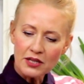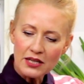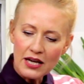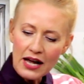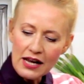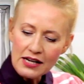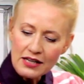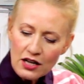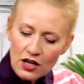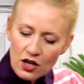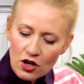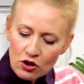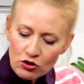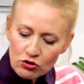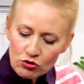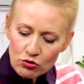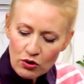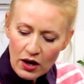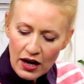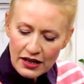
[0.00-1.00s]
dann halt
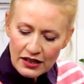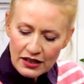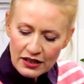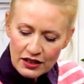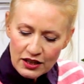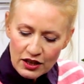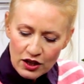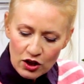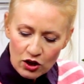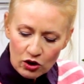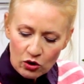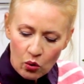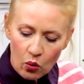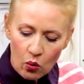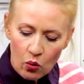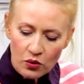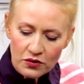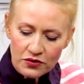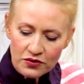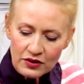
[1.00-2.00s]
so einen
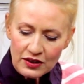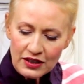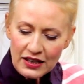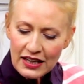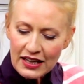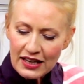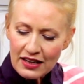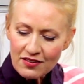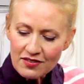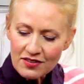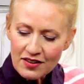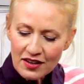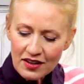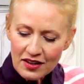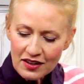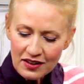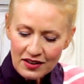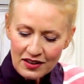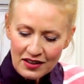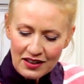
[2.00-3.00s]
großen Käse,
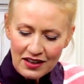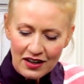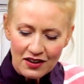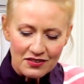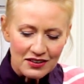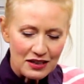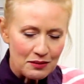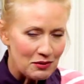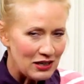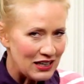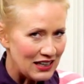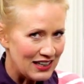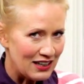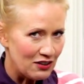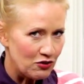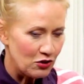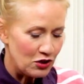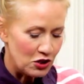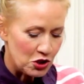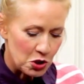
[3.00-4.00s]
aus dem ich
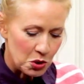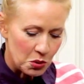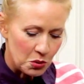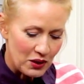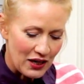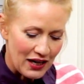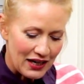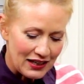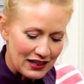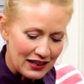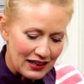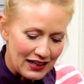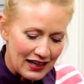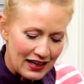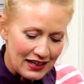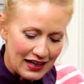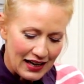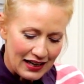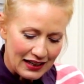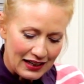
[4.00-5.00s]
natürlich schon eine
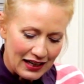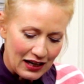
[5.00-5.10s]
kleine Ecke